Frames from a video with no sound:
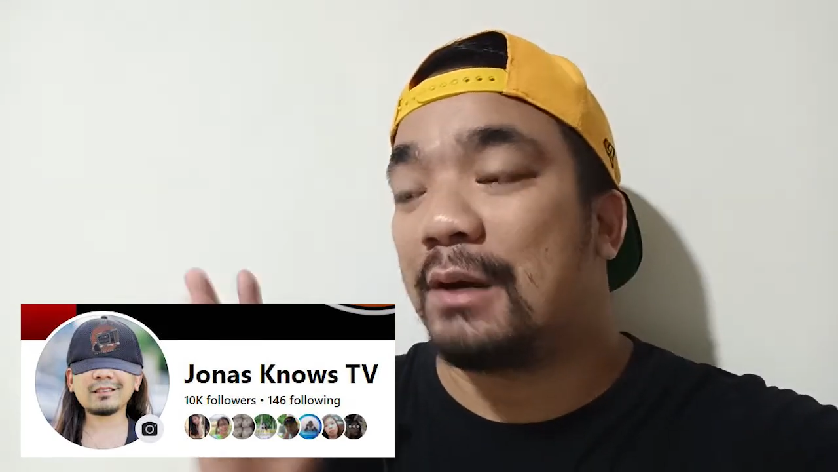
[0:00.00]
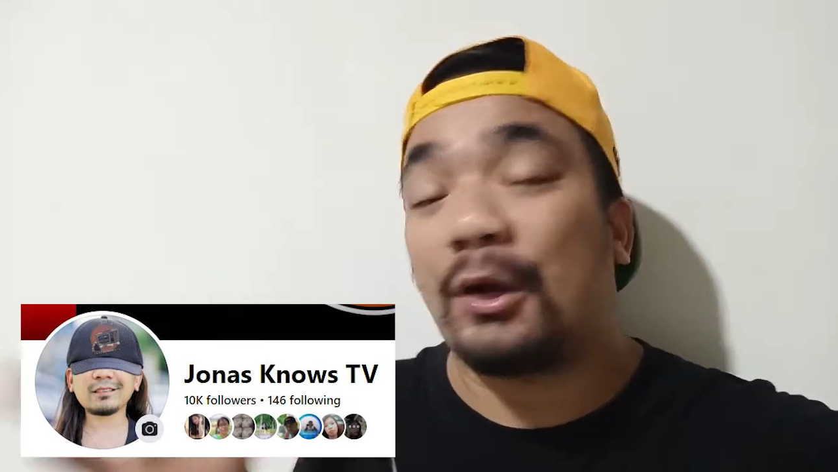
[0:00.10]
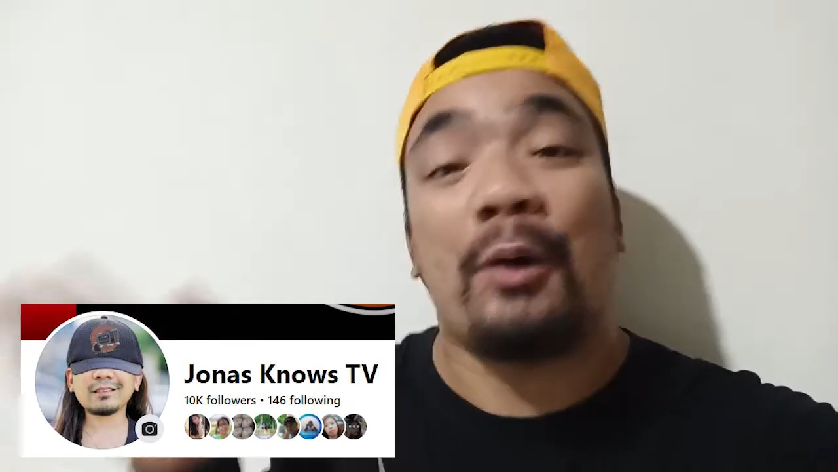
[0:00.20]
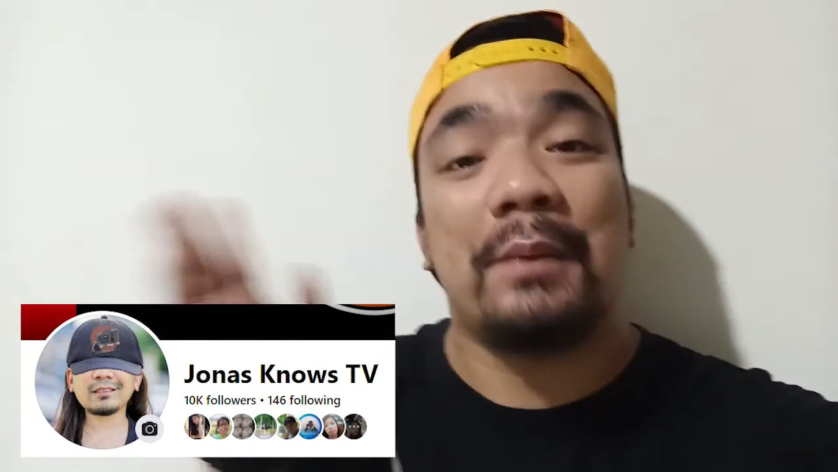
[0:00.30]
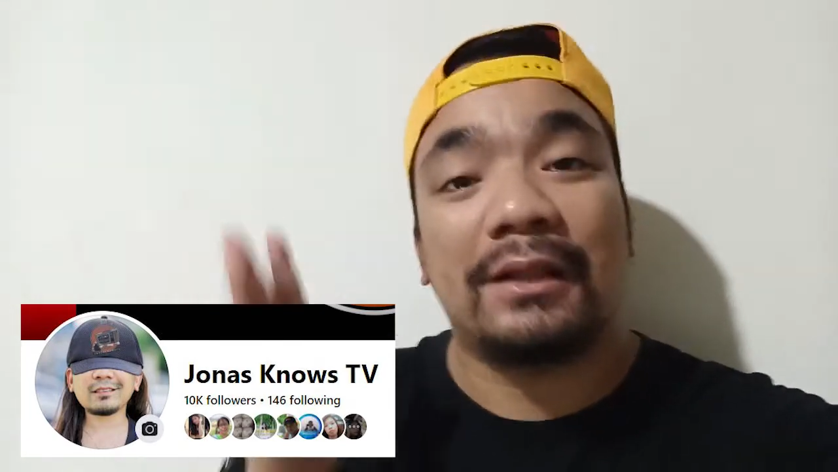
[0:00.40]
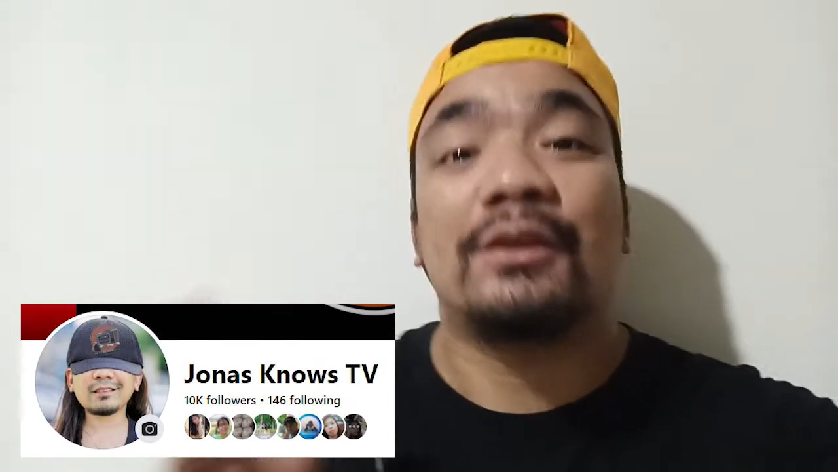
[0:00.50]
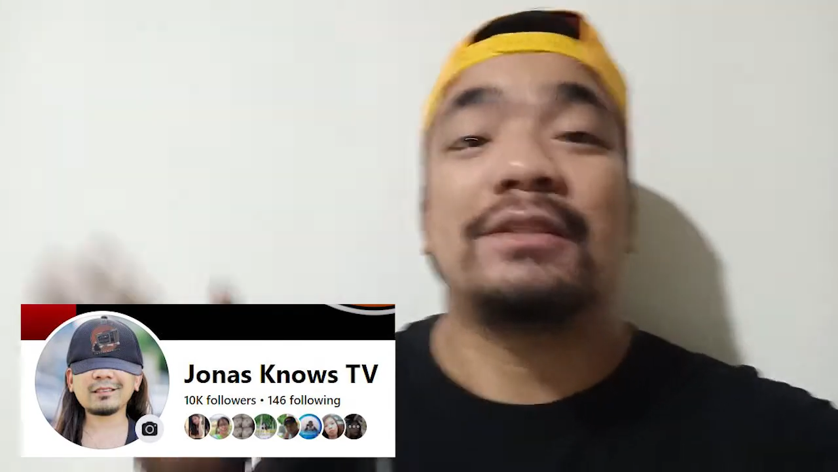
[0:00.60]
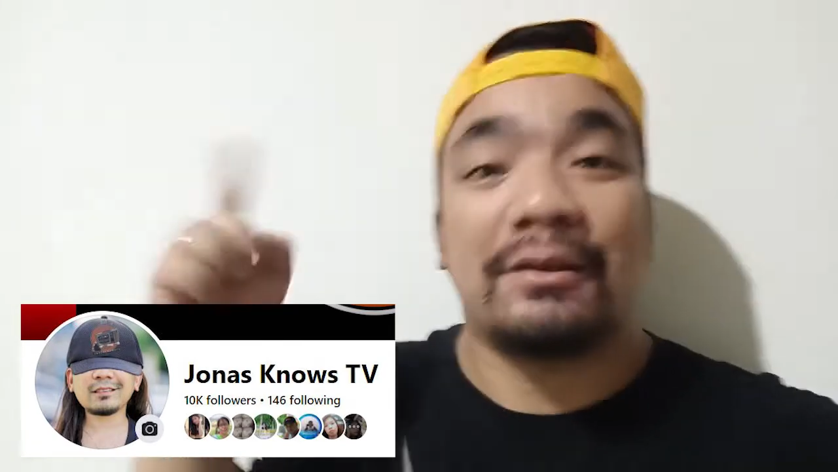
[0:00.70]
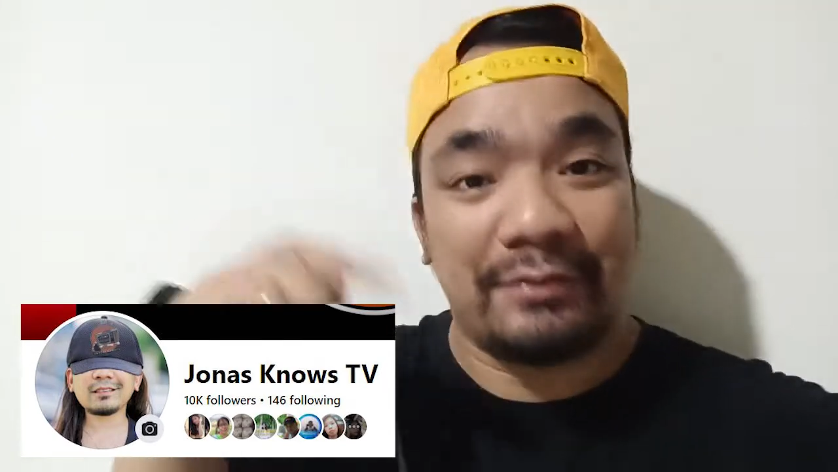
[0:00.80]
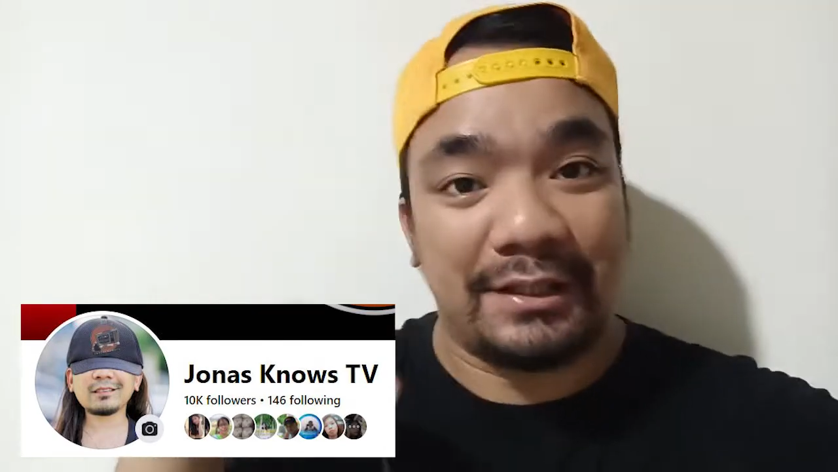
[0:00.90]
mag-comment doon
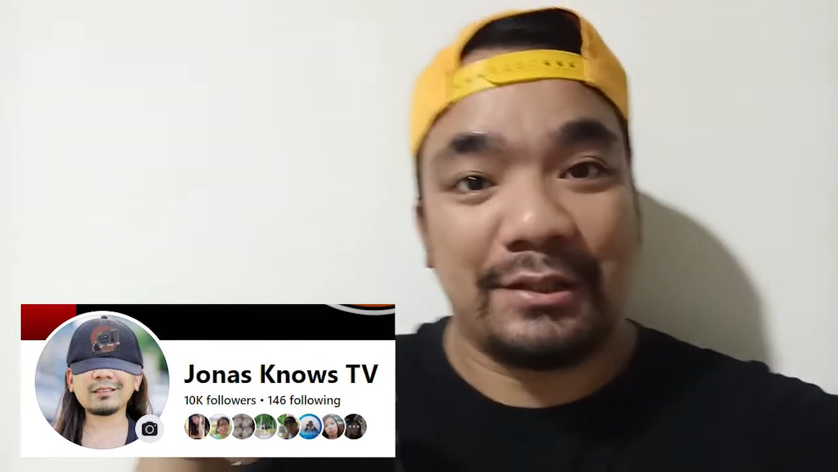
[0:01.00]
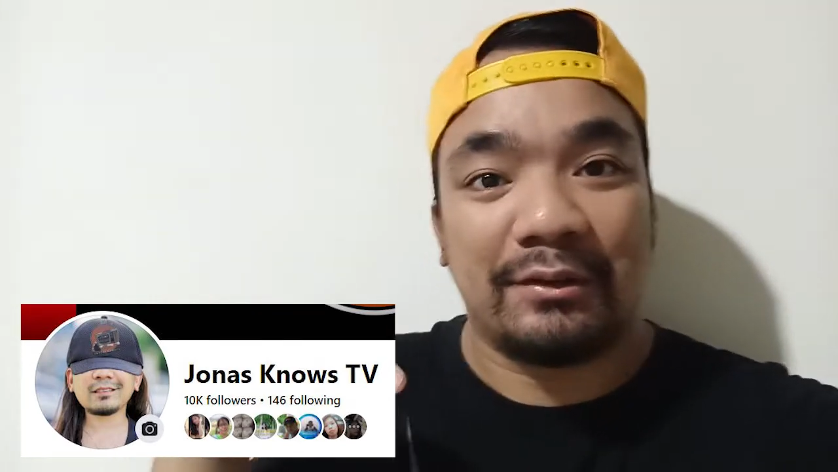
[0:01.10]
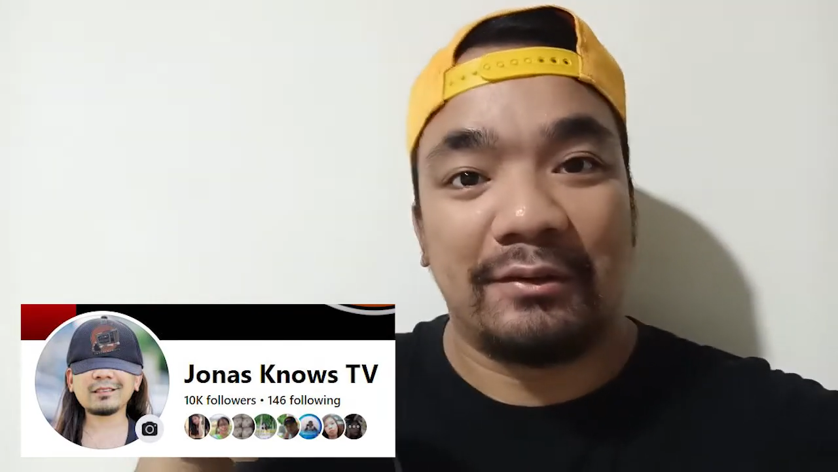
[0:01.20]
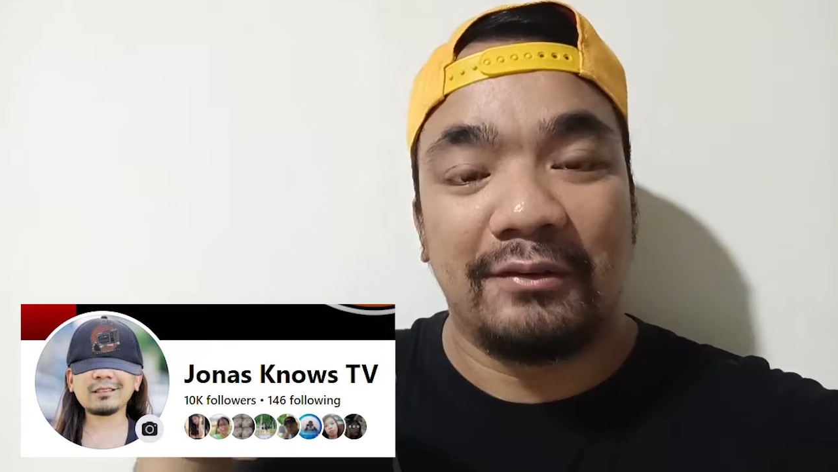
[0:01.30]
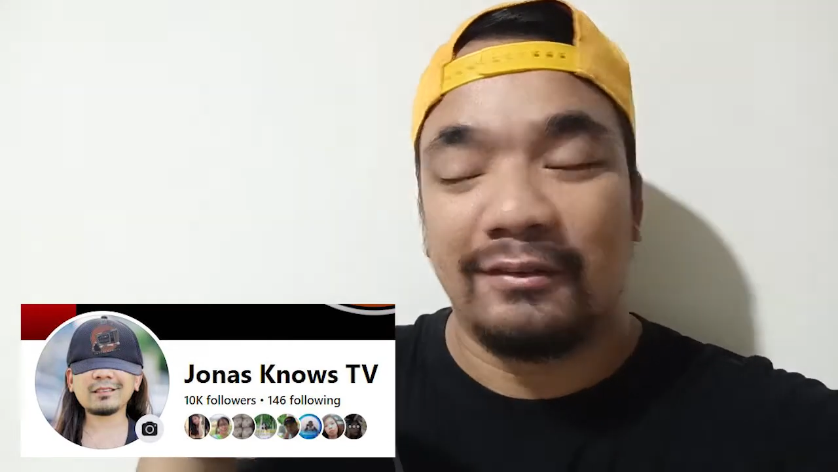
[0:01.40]
sa video.